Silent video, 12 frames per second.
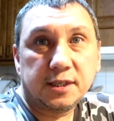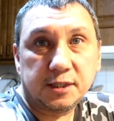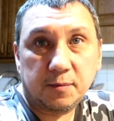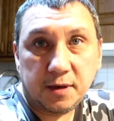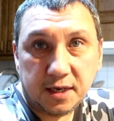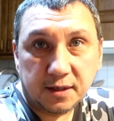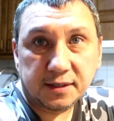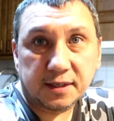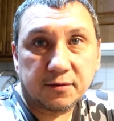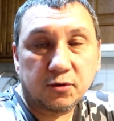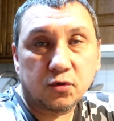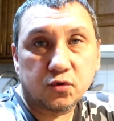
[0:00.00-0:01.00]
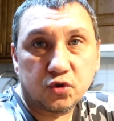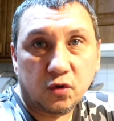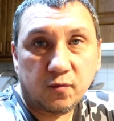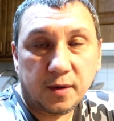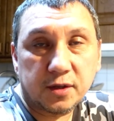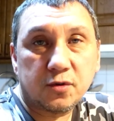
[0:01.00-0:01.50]
сменился, тот
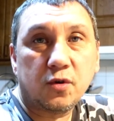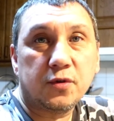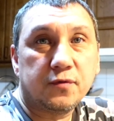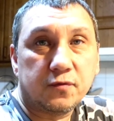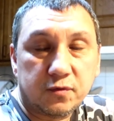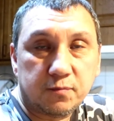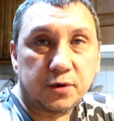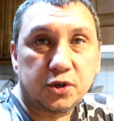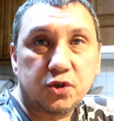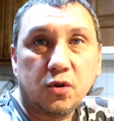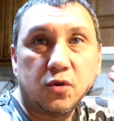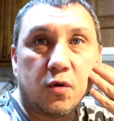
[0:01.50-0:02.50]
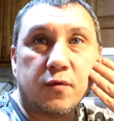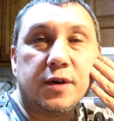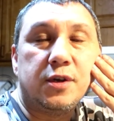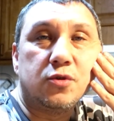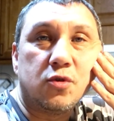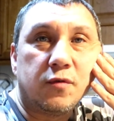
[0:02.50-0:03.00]
ушел в банкрот, пришел
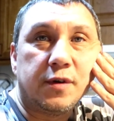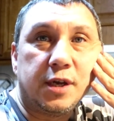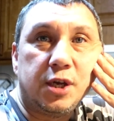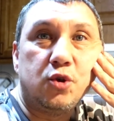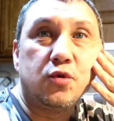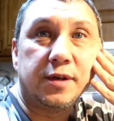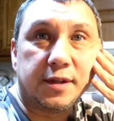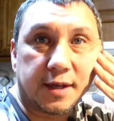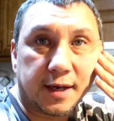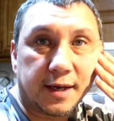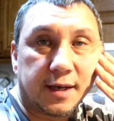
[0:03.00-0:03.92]
новый, новый ЮИТ.